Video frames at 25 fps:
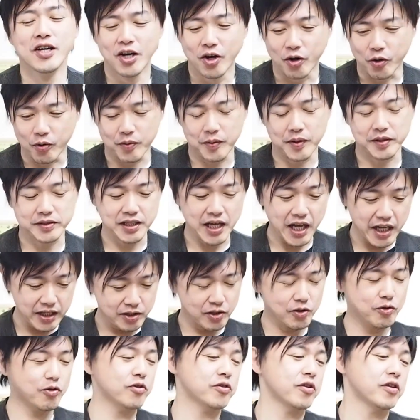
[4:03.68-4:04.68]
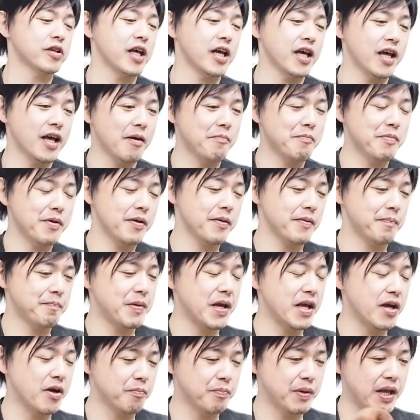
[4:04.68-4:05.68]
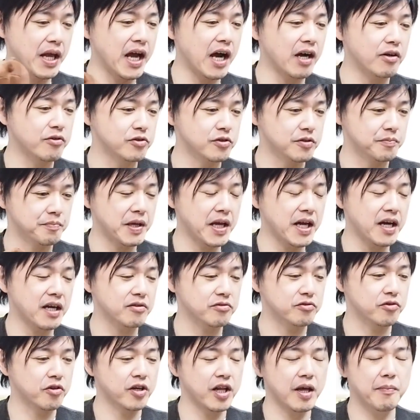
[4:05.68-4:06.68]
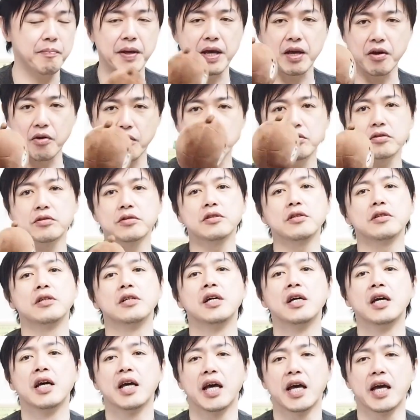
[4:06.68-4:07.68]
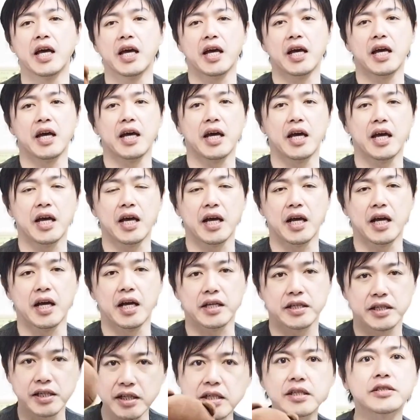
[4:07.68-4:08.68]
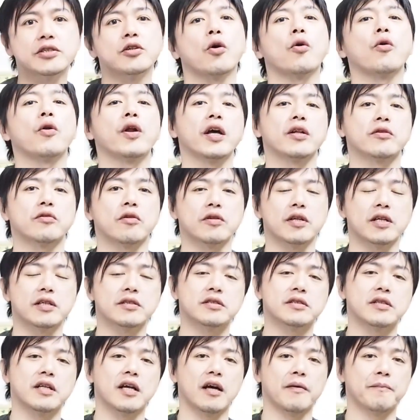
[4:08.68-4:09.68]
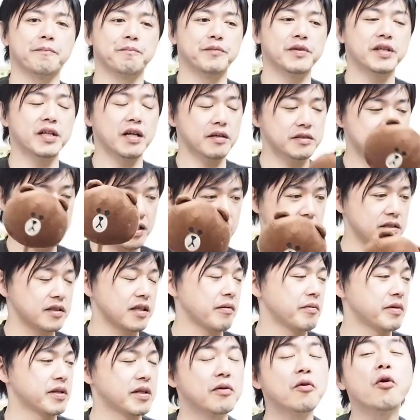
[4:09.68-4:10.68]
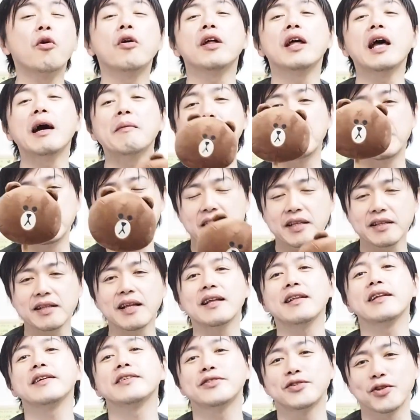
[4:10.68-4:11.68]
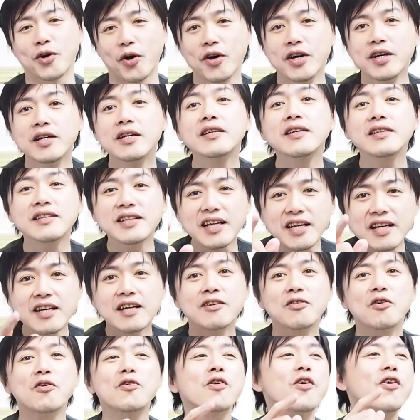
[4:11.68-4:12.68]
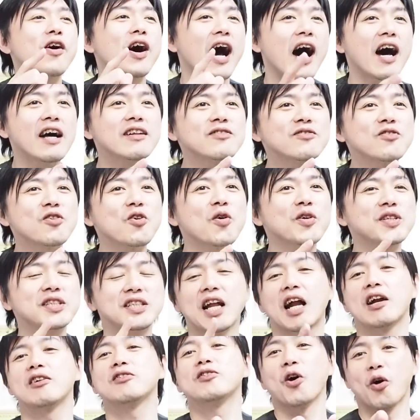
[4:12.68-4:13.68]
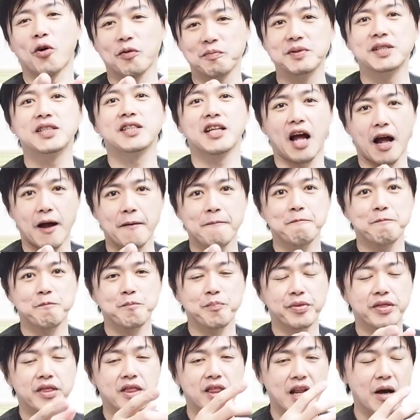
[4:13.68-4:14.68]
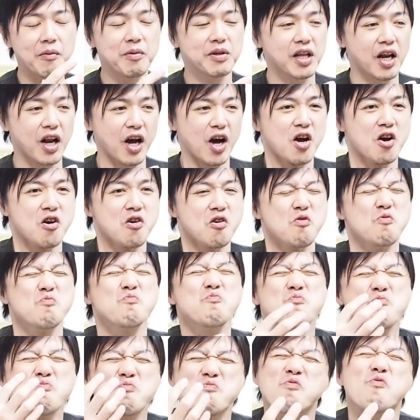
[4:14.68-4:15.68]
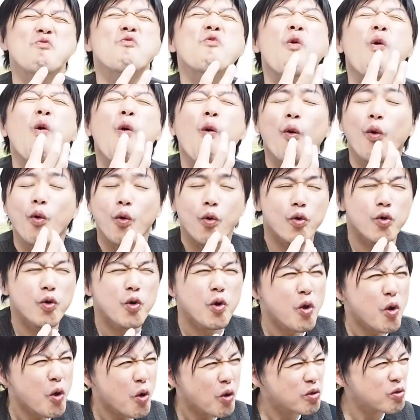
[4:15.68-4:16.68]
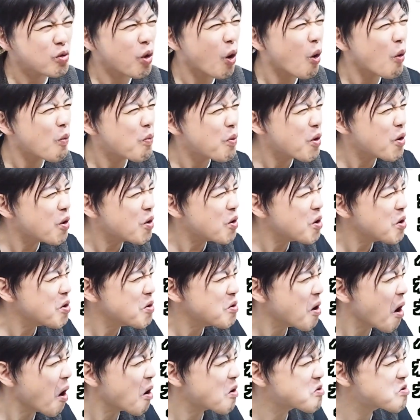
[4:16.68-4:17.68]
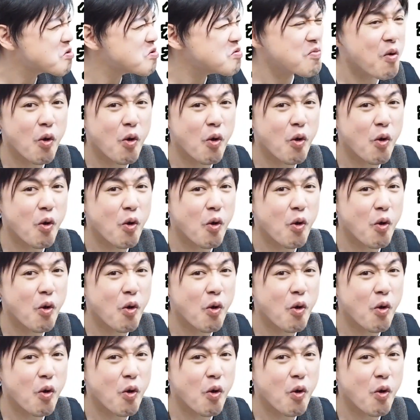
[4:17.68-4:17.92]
思います。えー、ということで、えー、ペ, ペ, ペヤングペヤングのね、ペヨング、えー、ギリチョコレートでした。皆さん食べて、これやっぱネタですよ。で、この反応になるよ、みんな食べたら「俺食べれなく